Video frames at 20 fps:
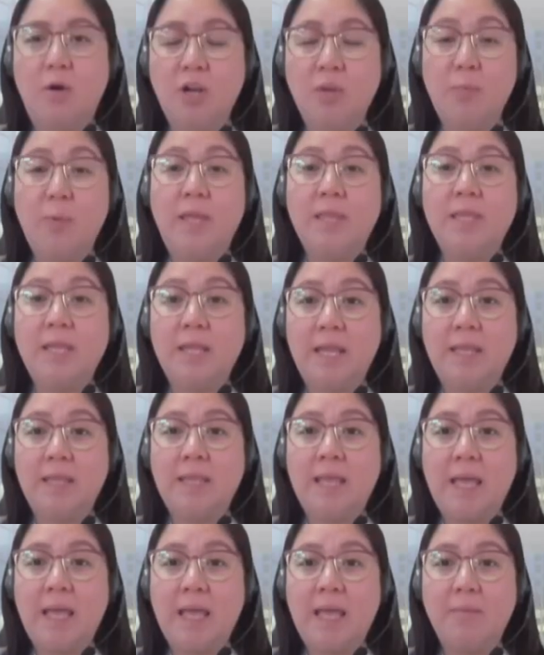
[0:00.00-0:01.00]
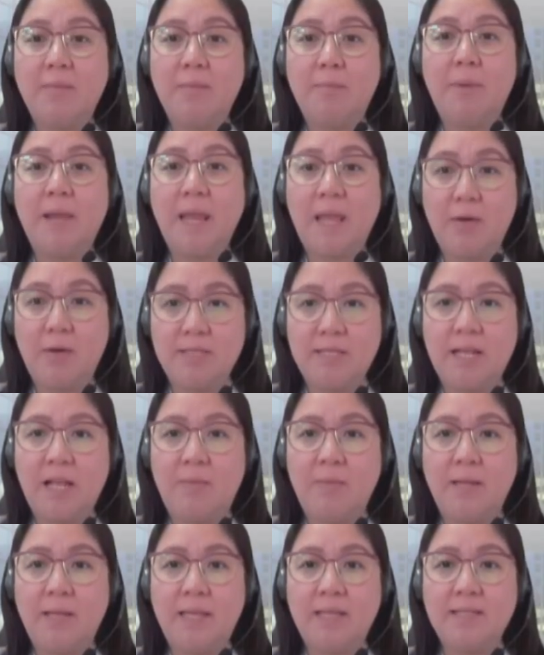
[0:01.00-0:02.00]
Or pwede rin na pareho silang
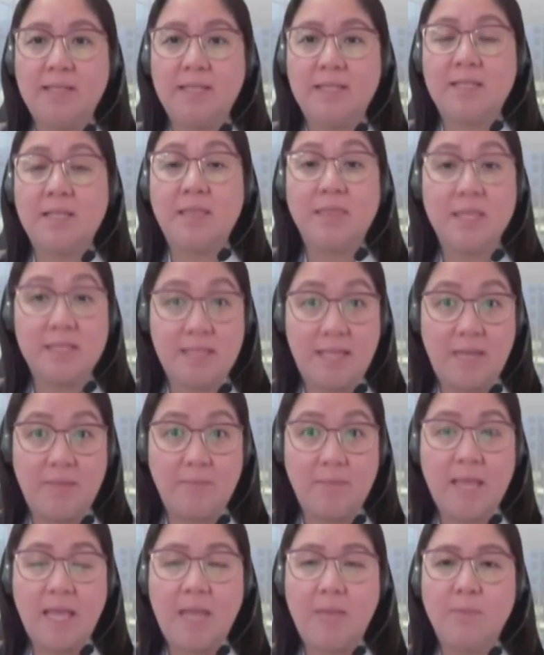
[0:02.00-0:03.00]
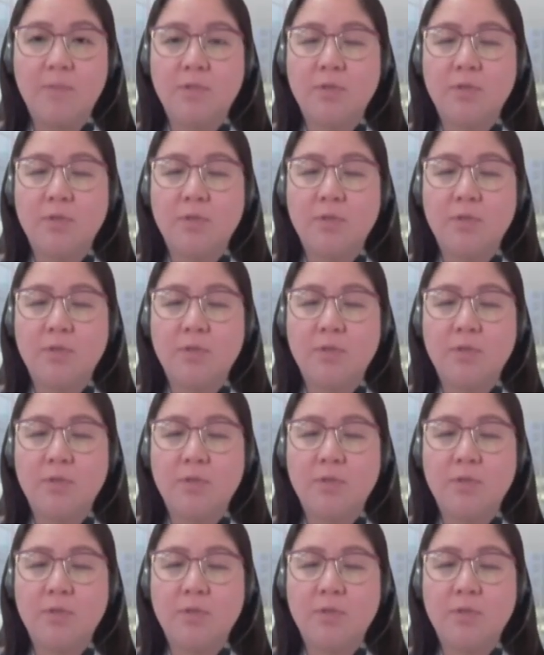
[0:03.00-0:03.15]
mag-exist at the same time.